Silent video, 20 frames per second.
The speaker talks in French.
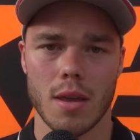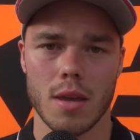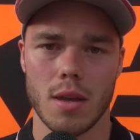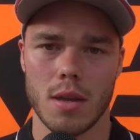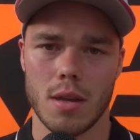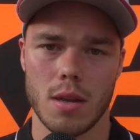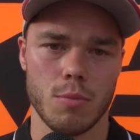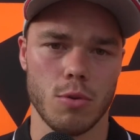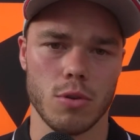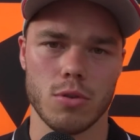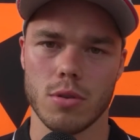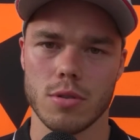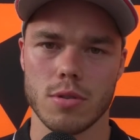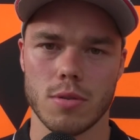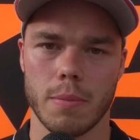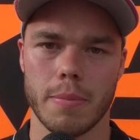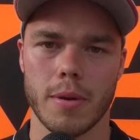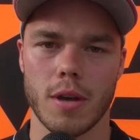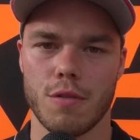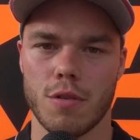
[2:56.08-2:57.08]
et les motos
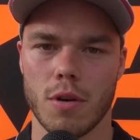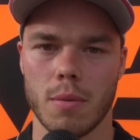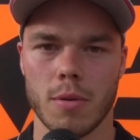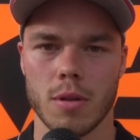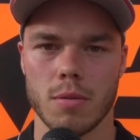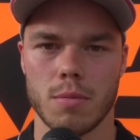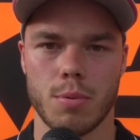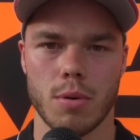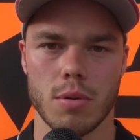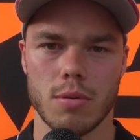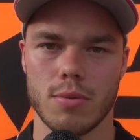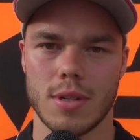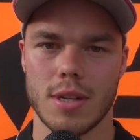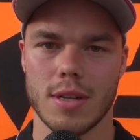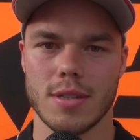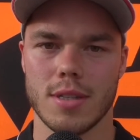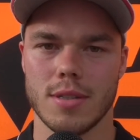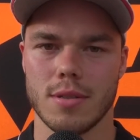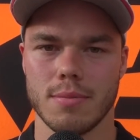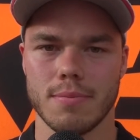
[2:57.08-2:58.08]
seront performantes pour toute
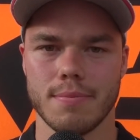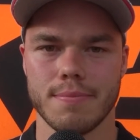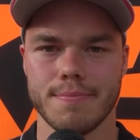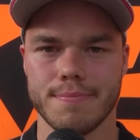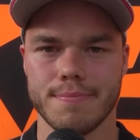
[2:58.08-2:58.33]
la saison.